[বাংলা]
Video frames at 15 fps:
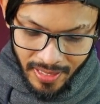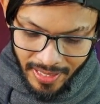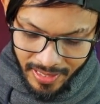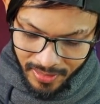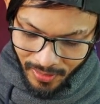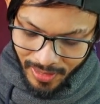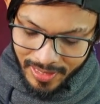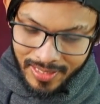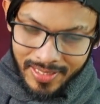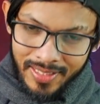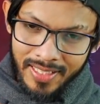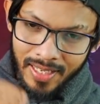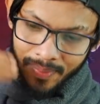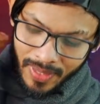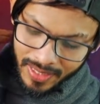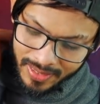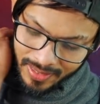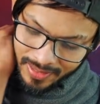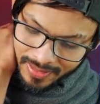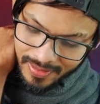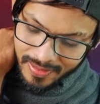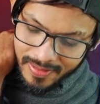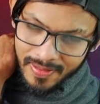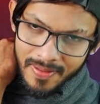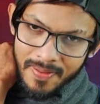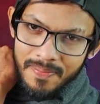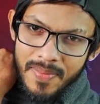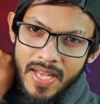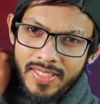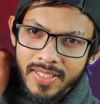এই কয়েনটা দিয়ে আমরা একটা
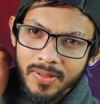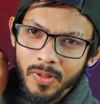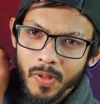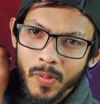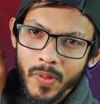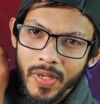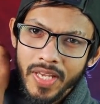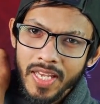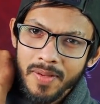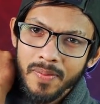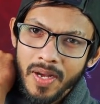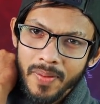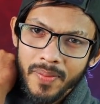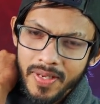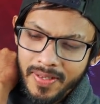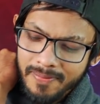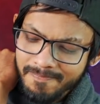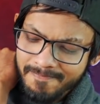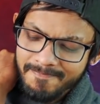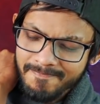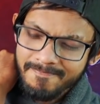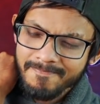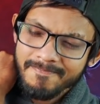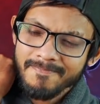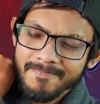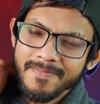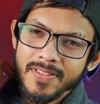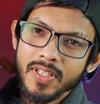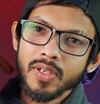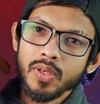ম্যাজিক করব এভাবে
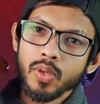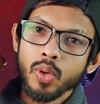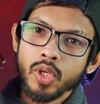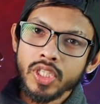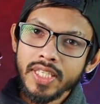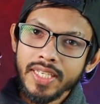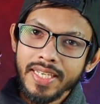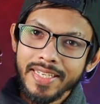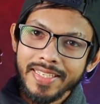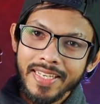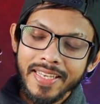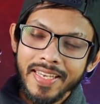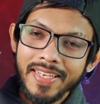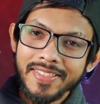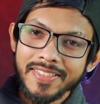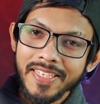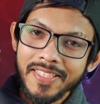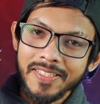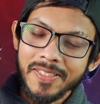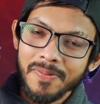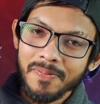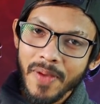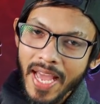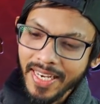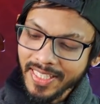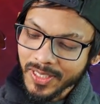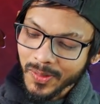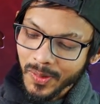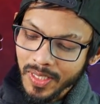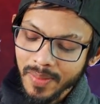ঘষে এটাকে জাস্ট
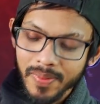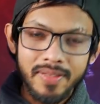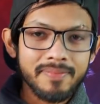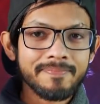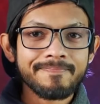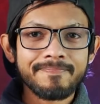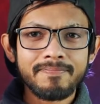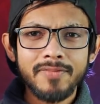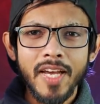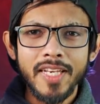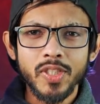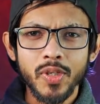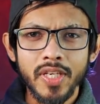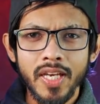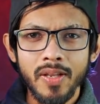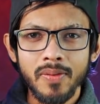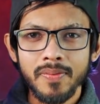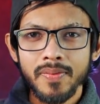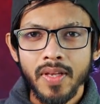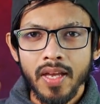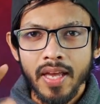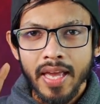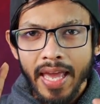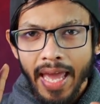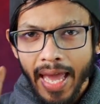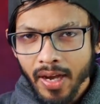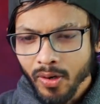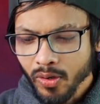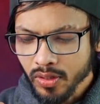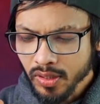ভ্যানিশ করে দেবেন ভ্যানিশ হয়ে গেল
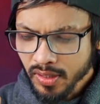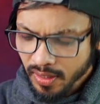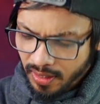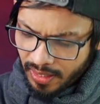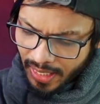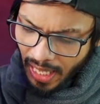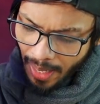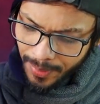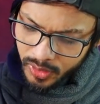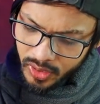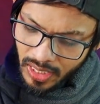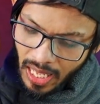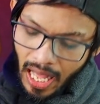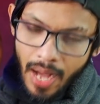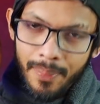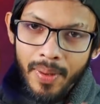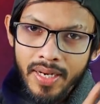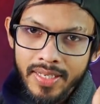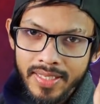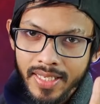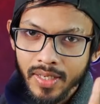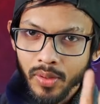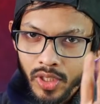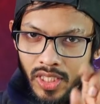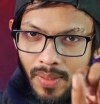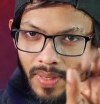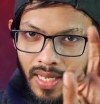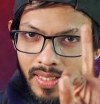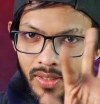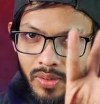এখন আমরা যদি আবার এটাকে ঘষি
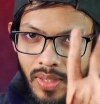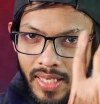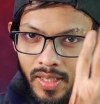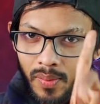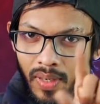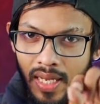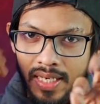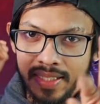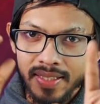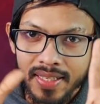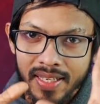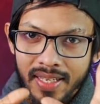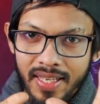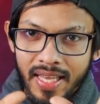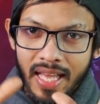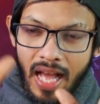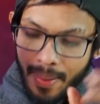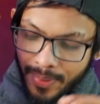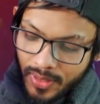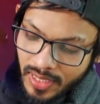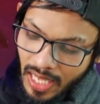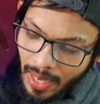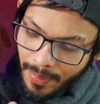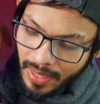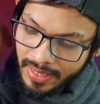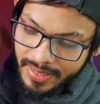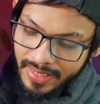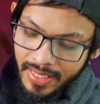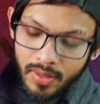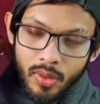আমার হাত কিন্তু একদম খালি আমরা যদি আবার
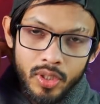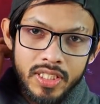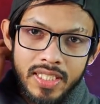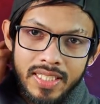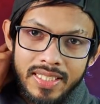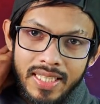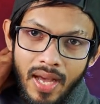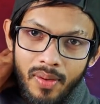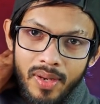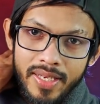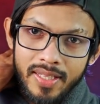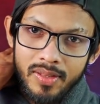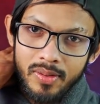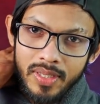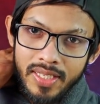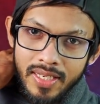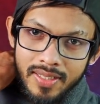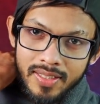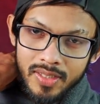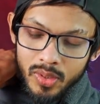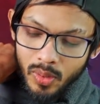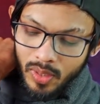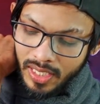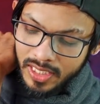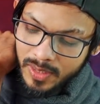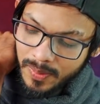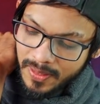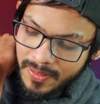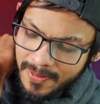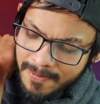এটাকে ঘষি তাহলে কিন্তু এটা চলে
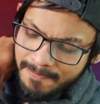আসবে